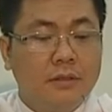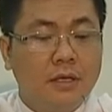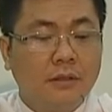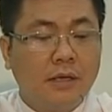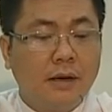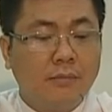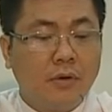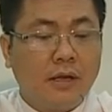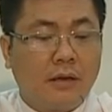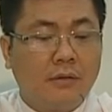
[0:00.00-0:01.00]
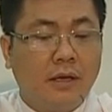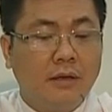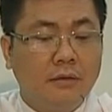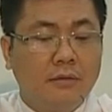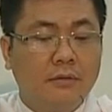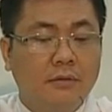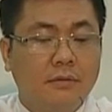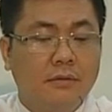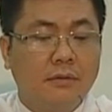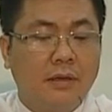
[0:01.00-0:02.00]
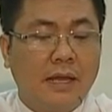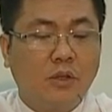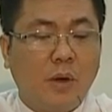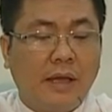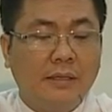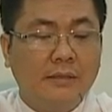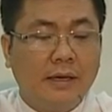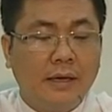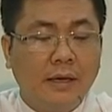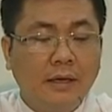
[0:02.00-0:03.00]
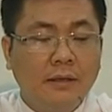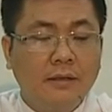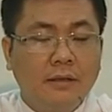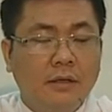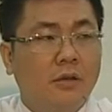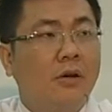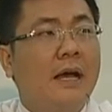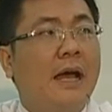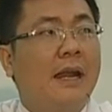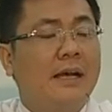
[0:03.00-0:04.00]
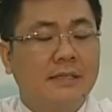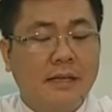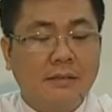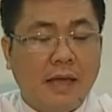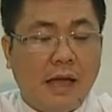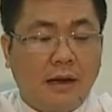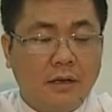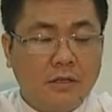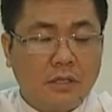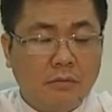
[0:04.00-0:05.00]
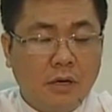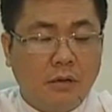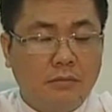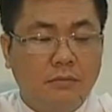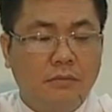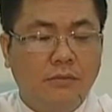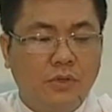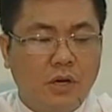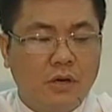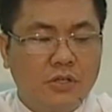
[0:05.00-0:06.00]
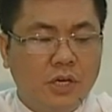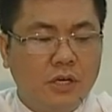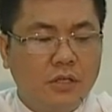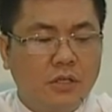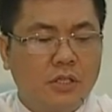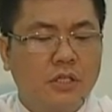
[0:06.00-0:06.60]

Hương thơm có đặc tính lan tỏa như thế có khả năng diễn tả rất sống động, tượng trưng cho